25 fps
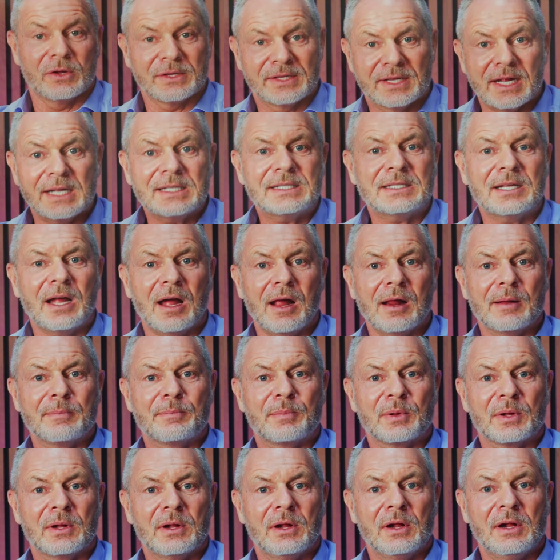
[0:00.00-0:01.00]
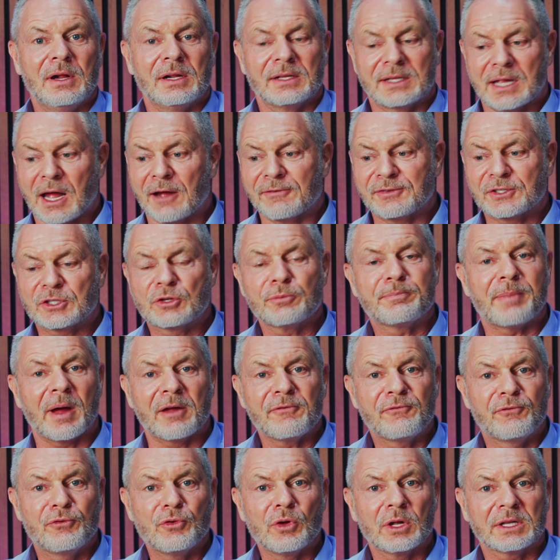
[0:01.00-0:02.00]
Und deshalb darfst du
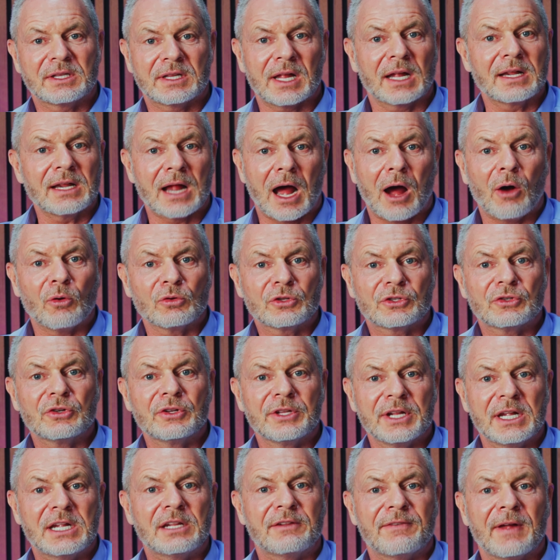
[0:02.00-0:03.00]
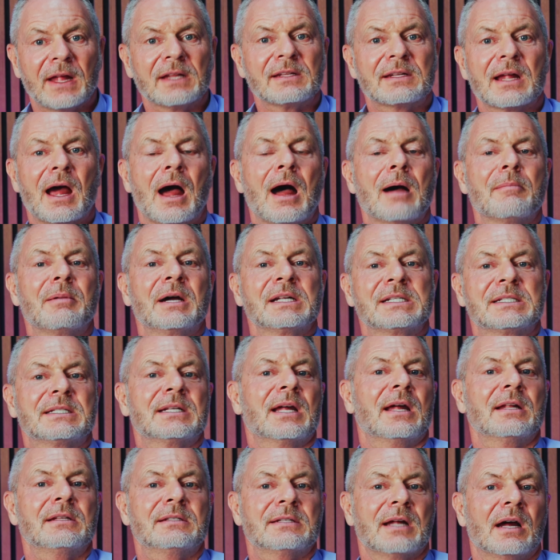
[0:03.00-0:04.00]
bei Bürt dein Auto nicht während der
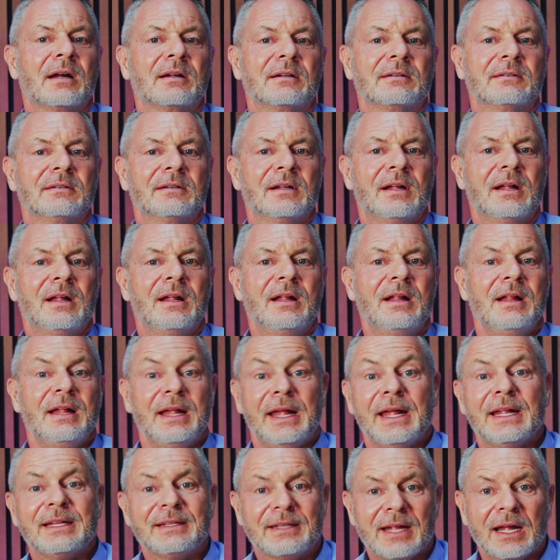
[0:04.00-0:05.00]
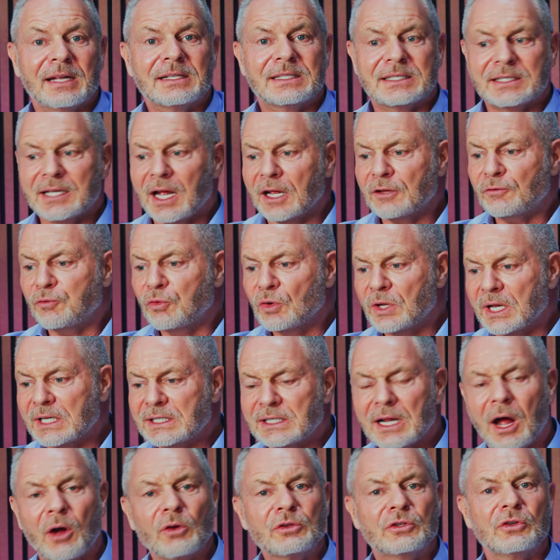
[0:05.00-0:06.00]
Arbeitszeit tanken. In der Zeit, wo du
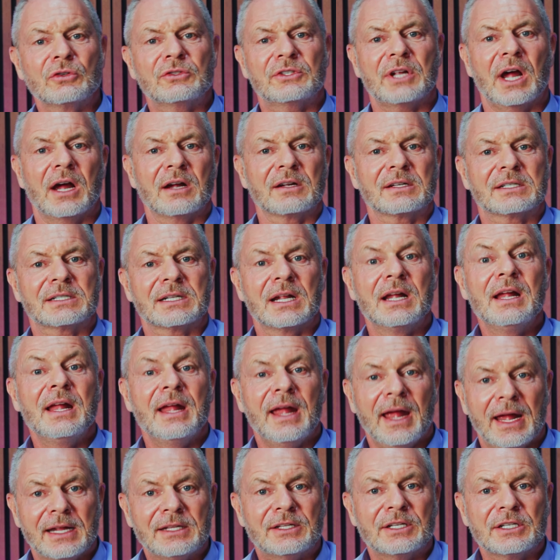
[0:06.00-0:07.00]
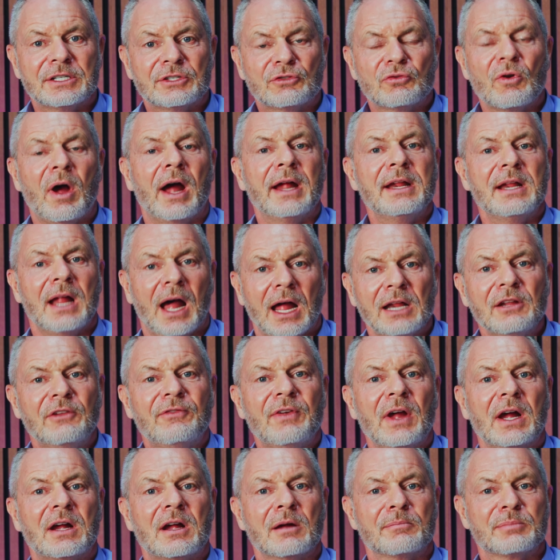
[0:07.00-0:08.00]
das Auto tankst, hättest du einen
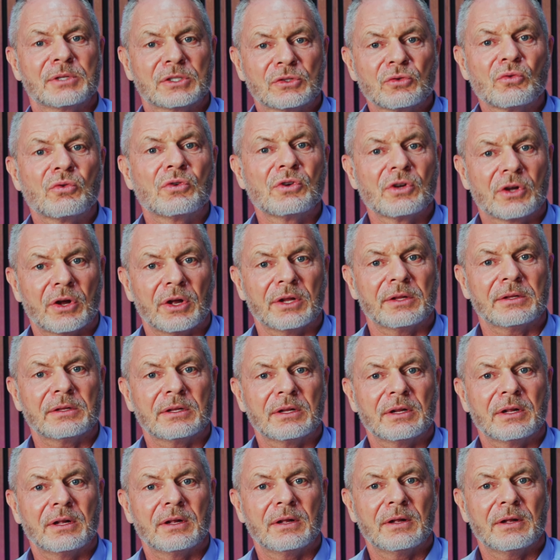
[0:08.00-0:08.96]
Handwerker besuchen können.